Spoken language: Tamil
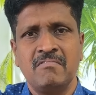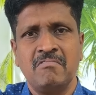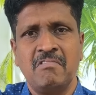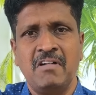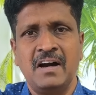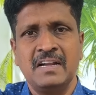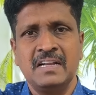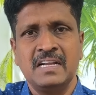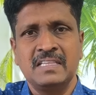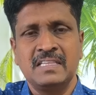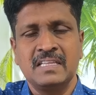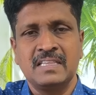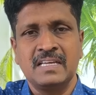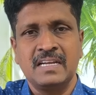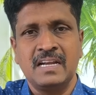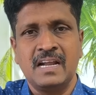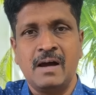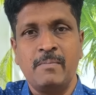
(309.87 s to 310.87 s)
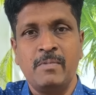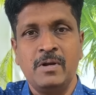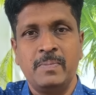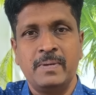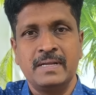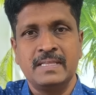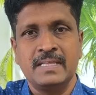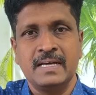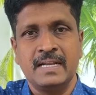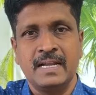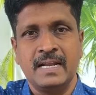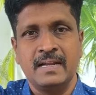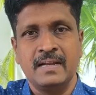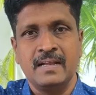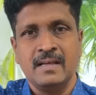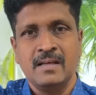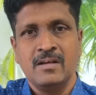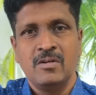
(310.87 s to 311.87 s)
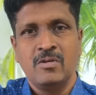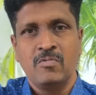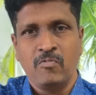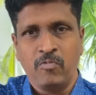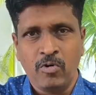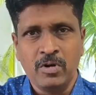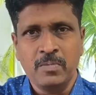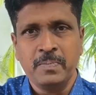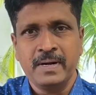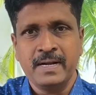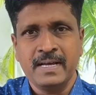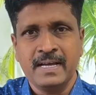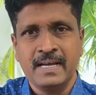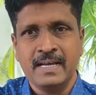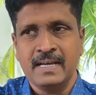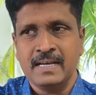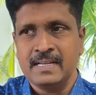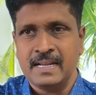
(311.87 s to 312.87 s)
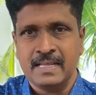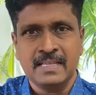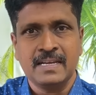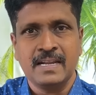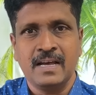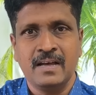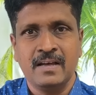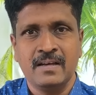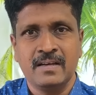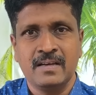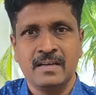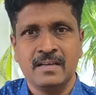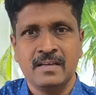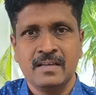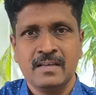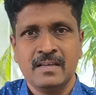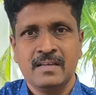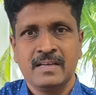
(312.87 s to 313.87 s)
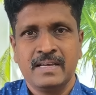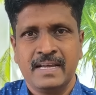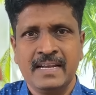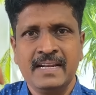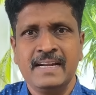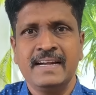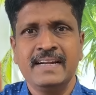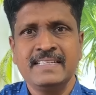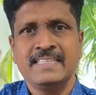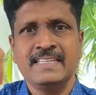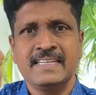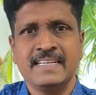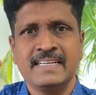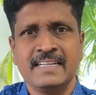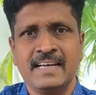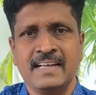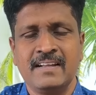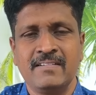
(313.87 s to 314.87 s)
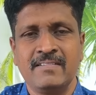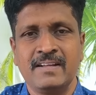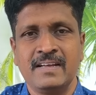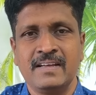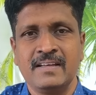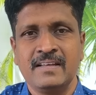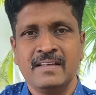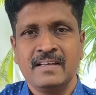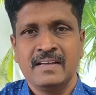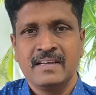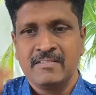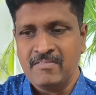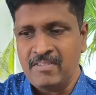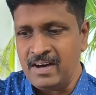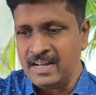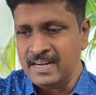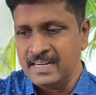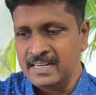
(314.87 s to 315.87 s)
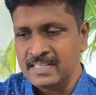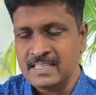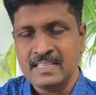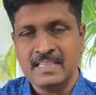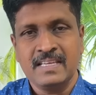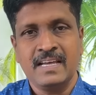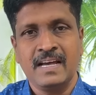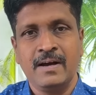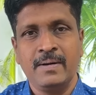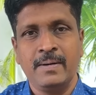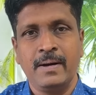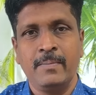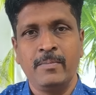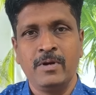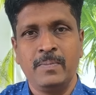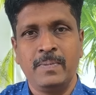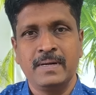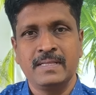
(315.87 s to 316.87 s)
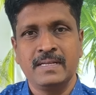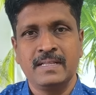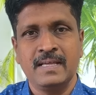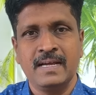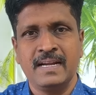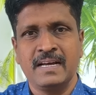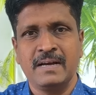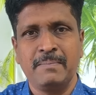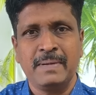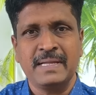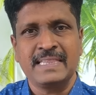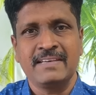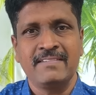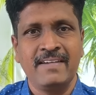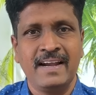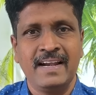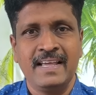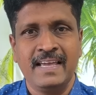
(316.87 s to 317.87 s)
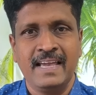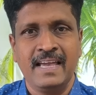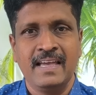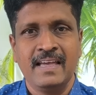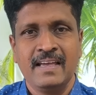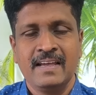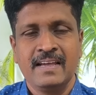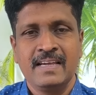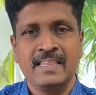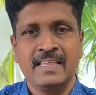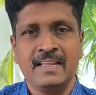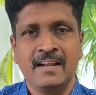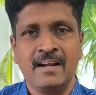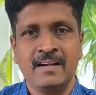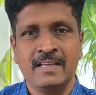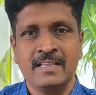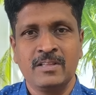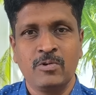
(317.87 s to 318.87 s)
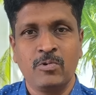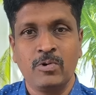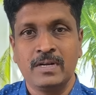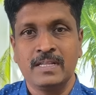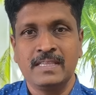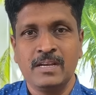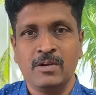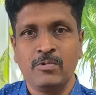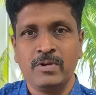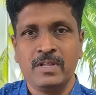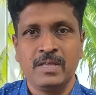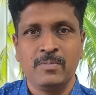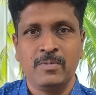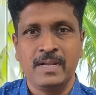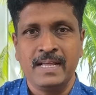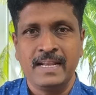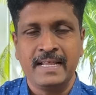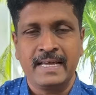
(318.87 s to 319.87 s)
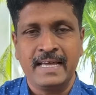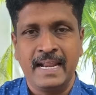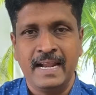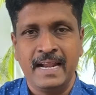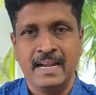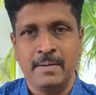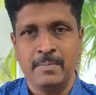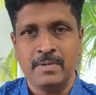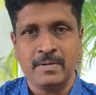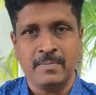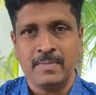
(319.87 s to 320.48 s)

வார் நிறுத்தத்தை நான் அமுல்படுத்துகிறேன் ஃபோன் பண்ணுங்கள் நெதனியாவுக்கு என்ன நினச்சிட்டு இருக்கிறாரு அவர் வார் நிறுத்தத்தை அமுல்படுத்திட்டு தான் எனக்கு மற்ற வேலையே இதை நான் இந்த கூட்டத்தில் உறுதிமொழி அளிக்கிறேன் அப்படின்ற